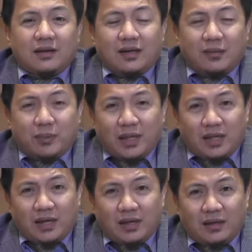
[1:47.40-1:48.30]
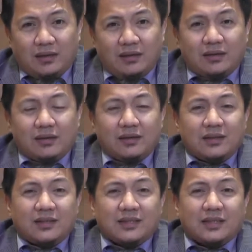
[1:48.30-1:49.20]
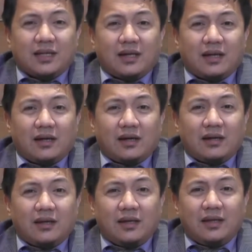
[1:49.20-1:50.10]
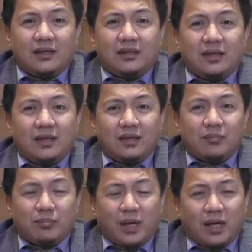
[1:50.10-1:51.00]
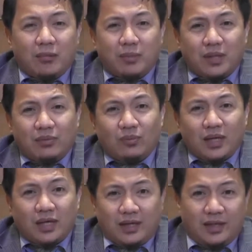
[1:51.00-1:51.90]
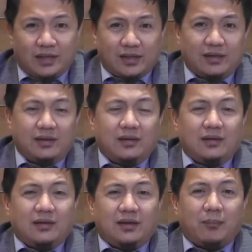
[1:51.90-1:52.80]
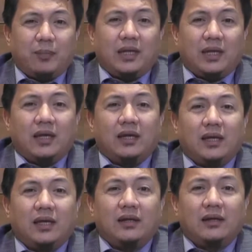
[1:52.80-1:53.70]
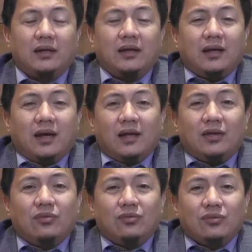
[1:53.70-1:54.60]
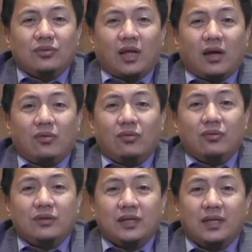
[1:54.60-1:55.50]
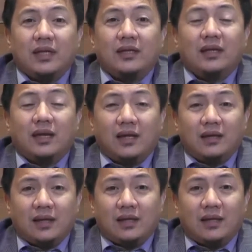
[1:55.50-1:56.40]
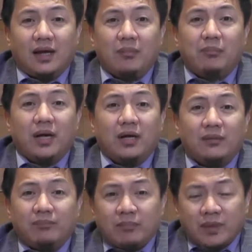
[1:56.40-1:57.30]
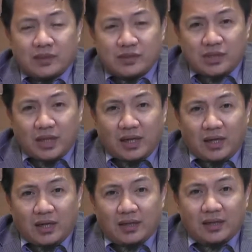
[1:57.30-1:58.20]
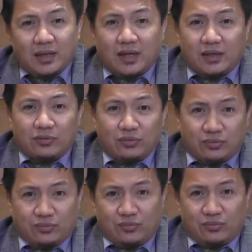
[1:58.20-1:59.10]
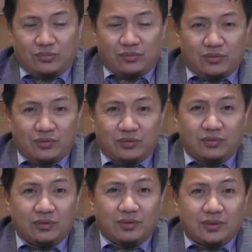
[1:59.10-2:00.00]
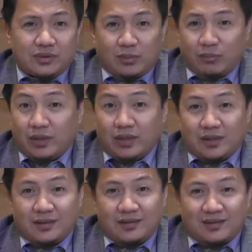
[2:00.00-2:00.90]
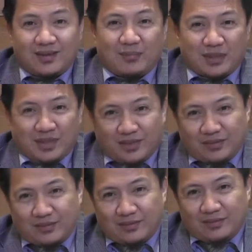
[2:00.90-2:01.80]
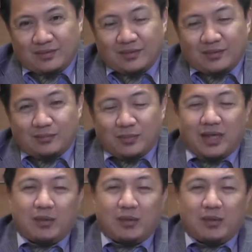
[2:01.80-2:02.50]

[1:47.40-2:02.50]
kabilang sa hindi babaliwalain na panalangin ay yung taong nananalangin habang siya ay nagayuno no, sa buwan ng Ramadan. Mga